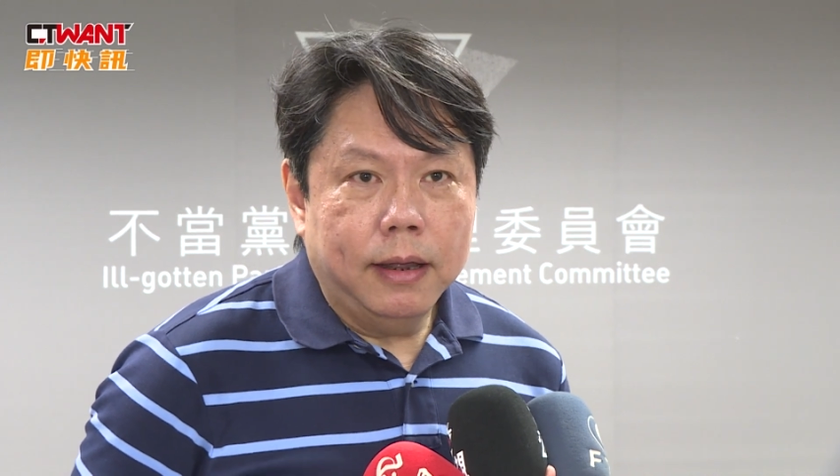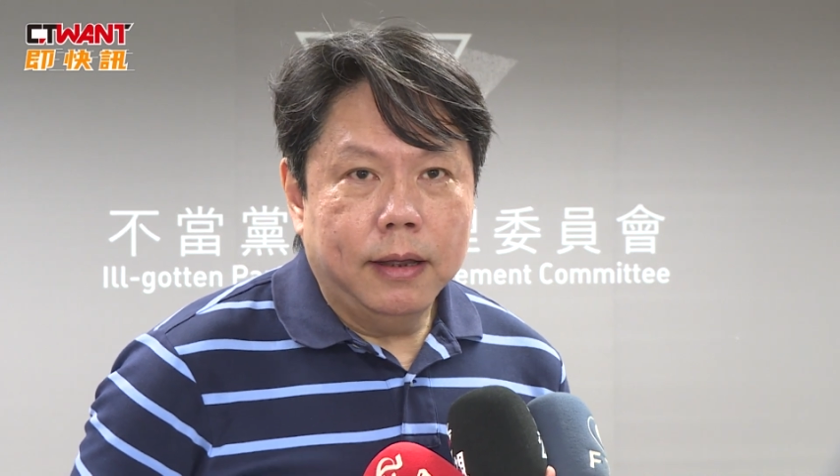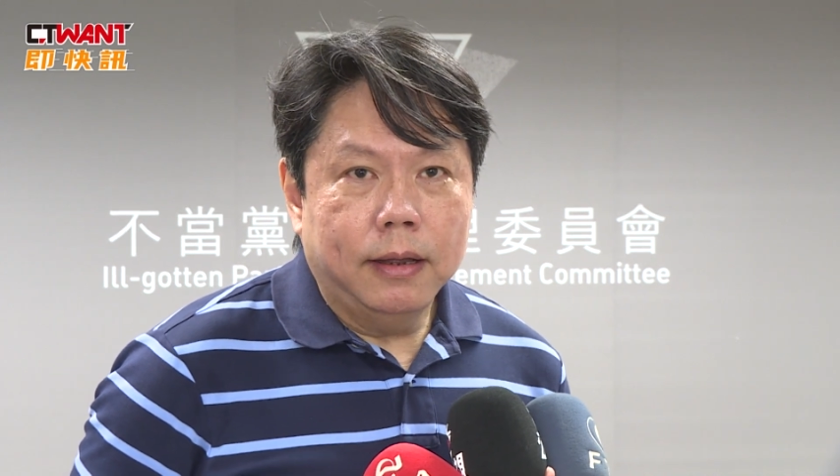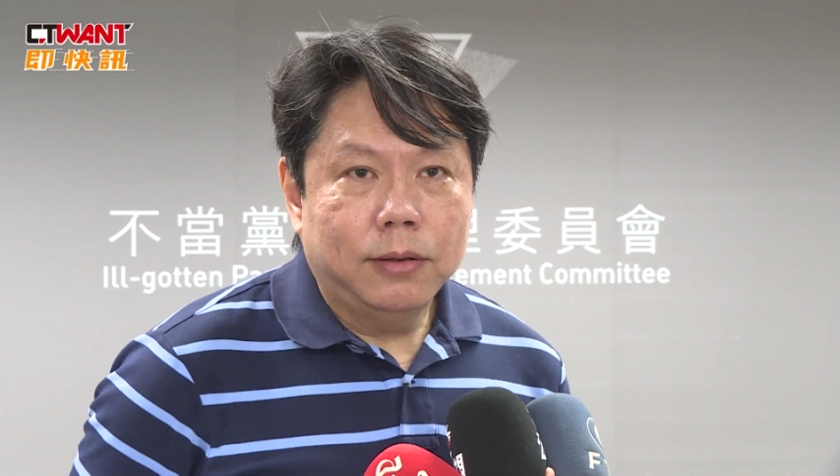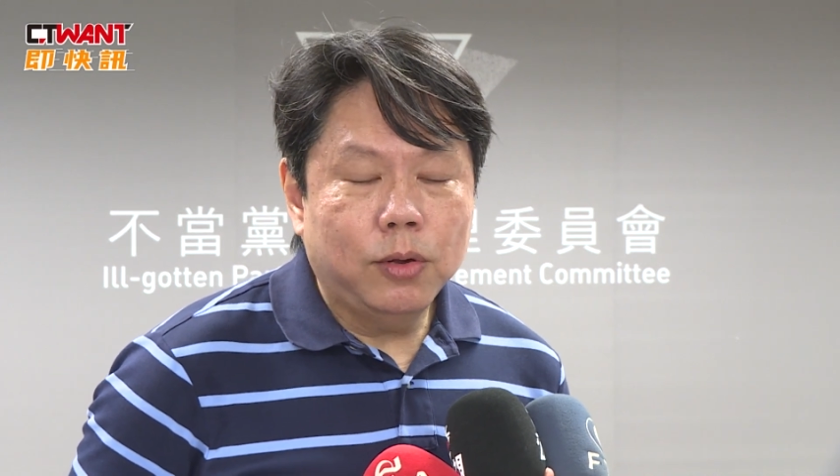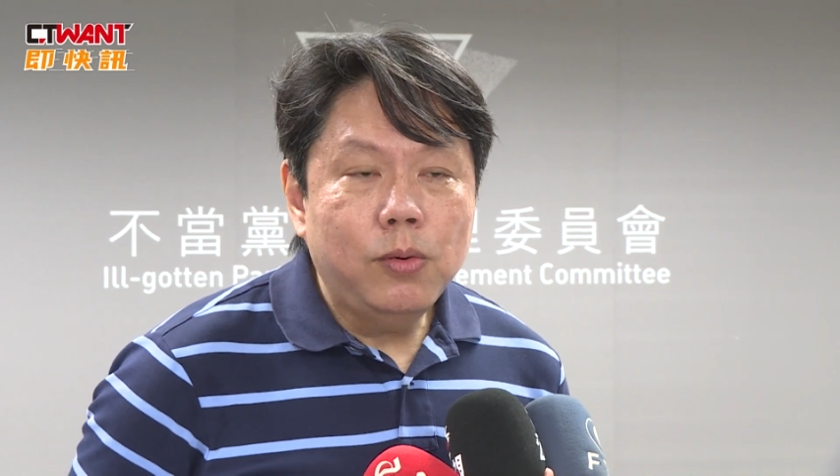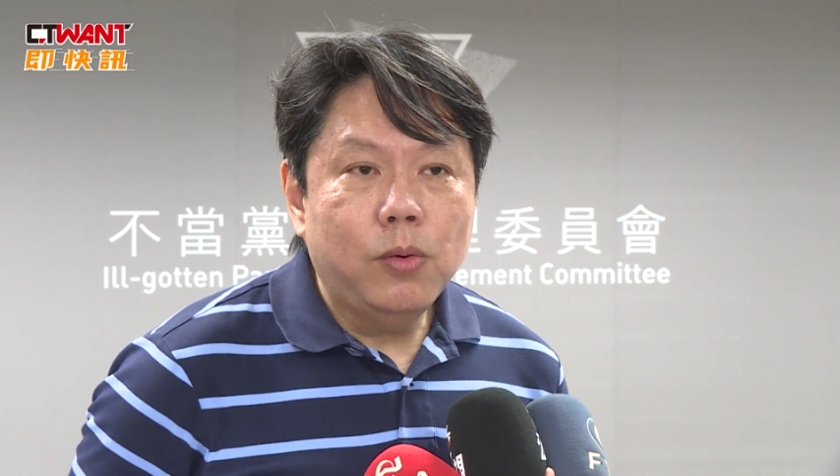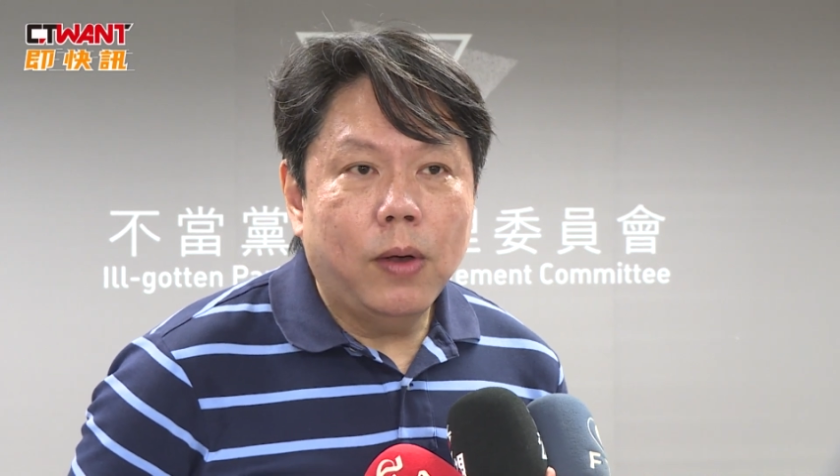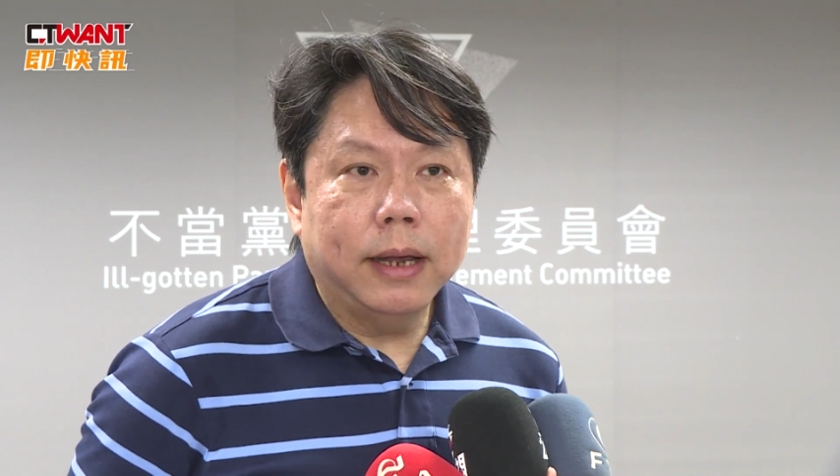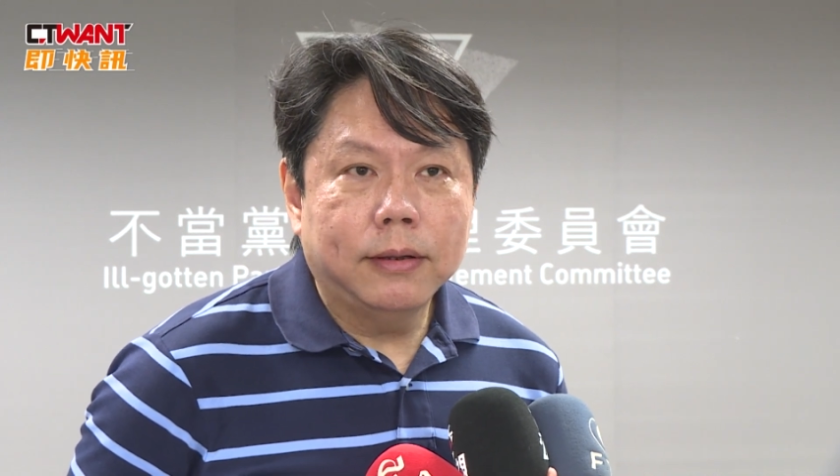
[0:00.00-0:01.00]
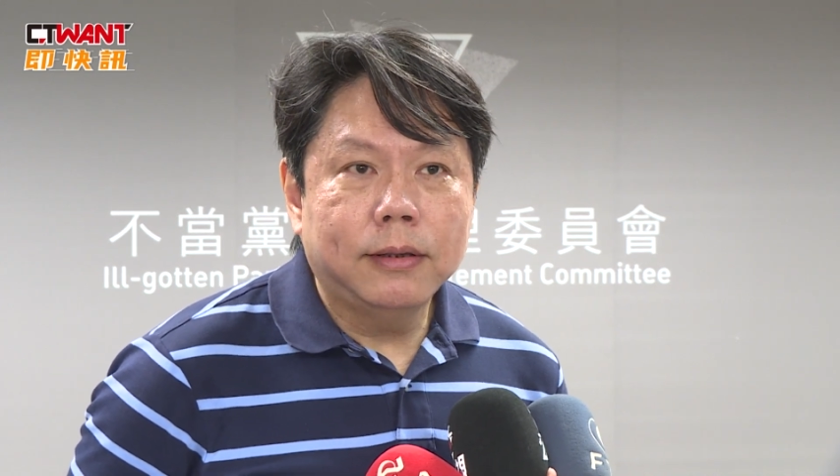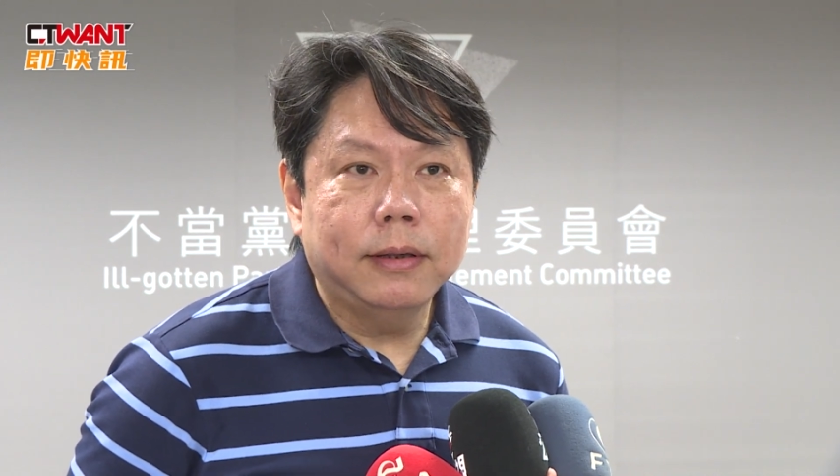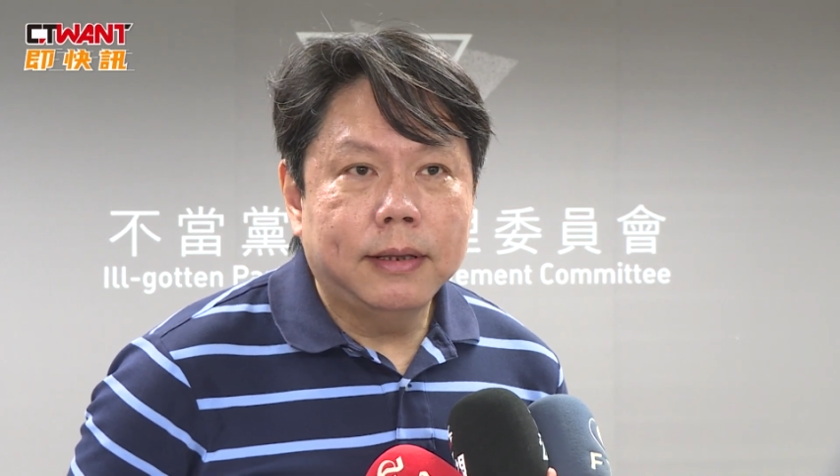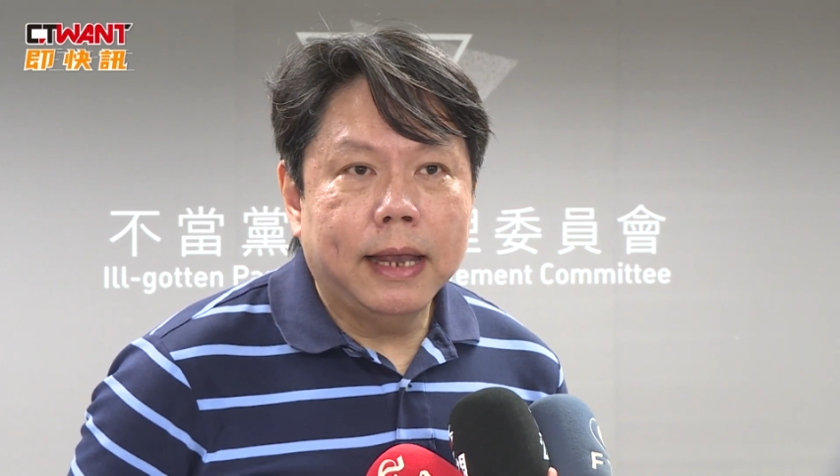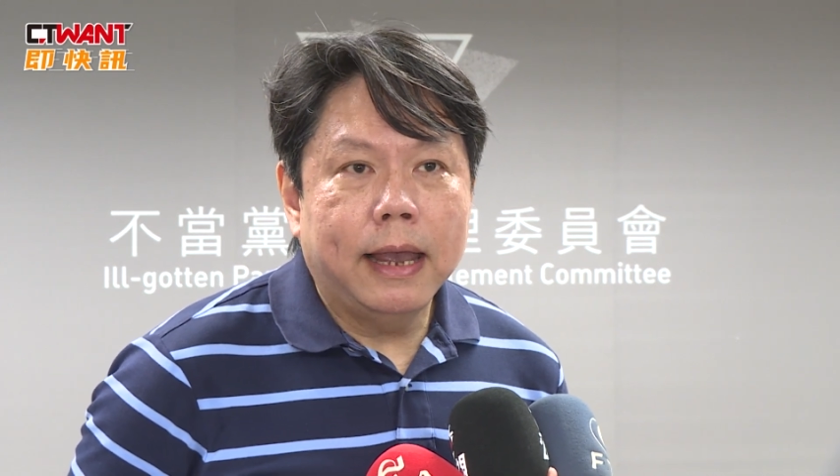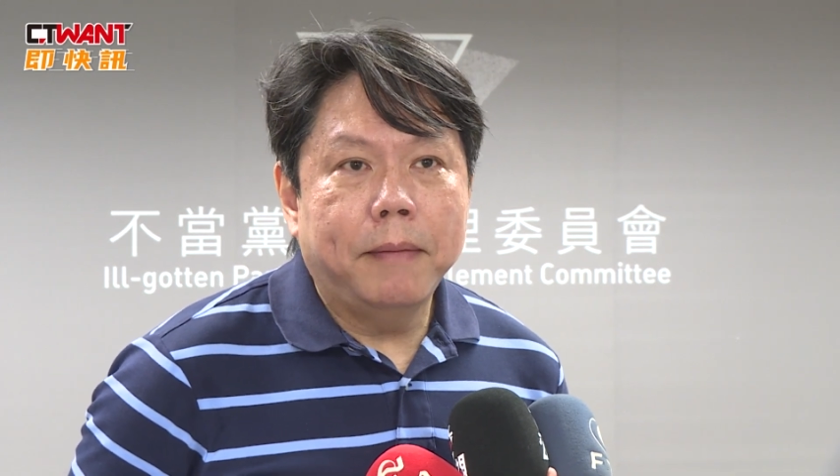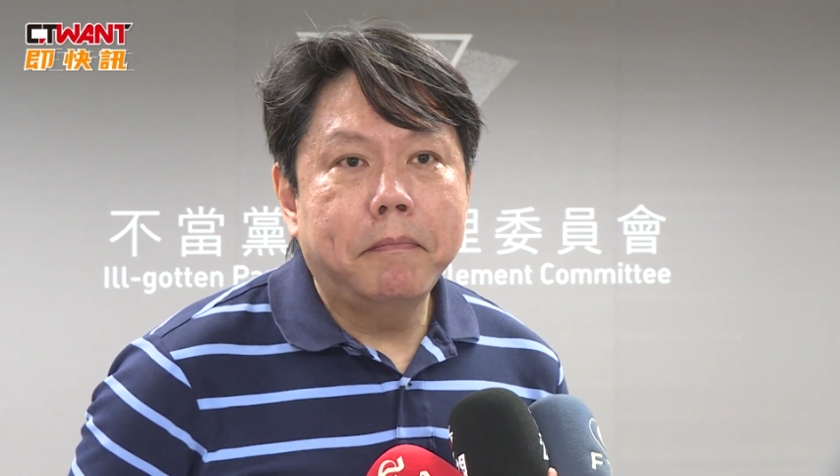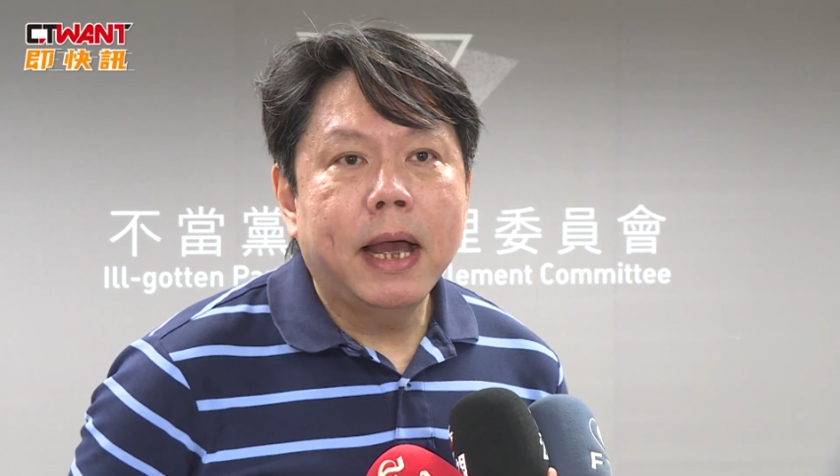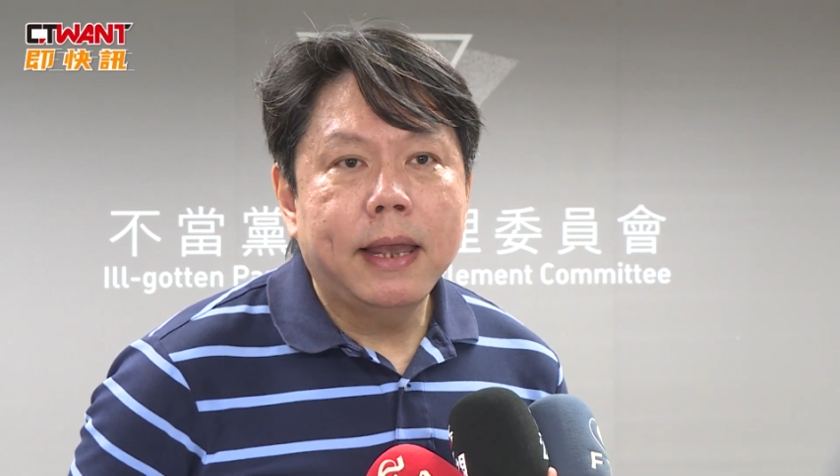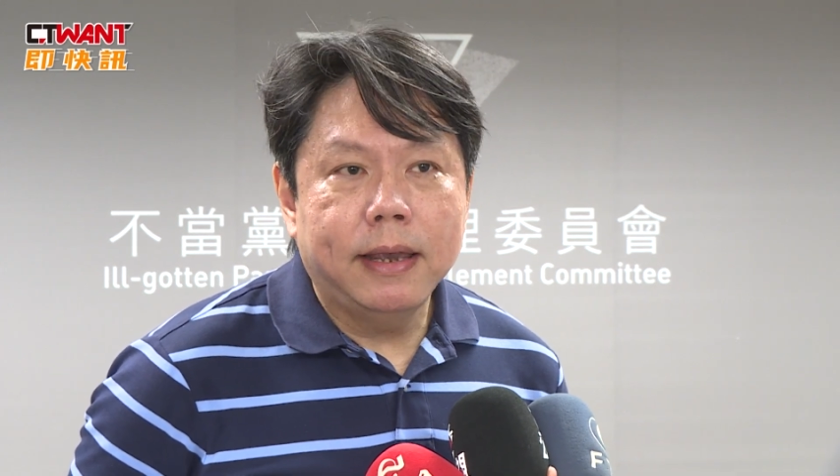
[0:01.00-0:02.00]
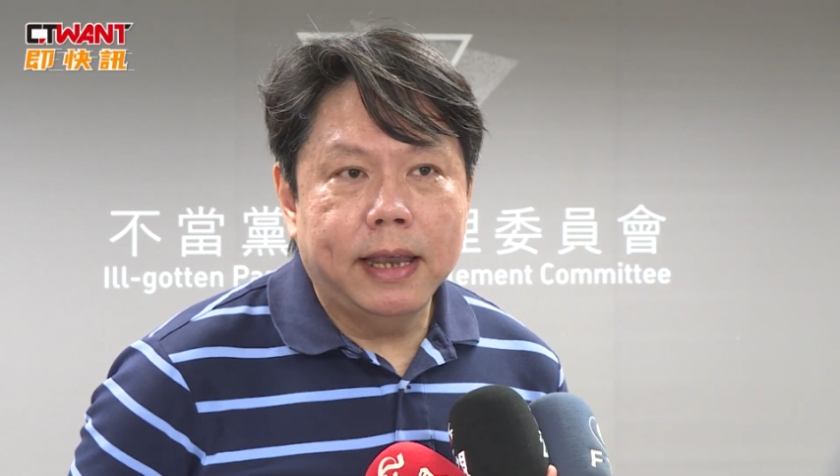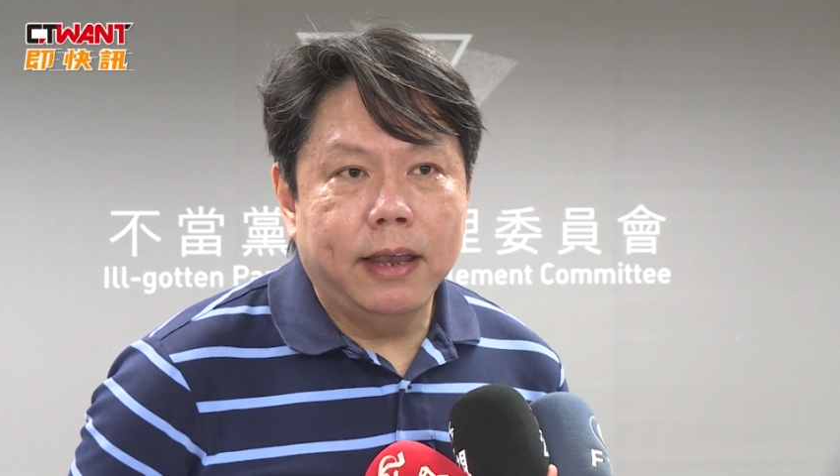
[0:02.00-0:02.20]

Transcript: 呃中广是在卖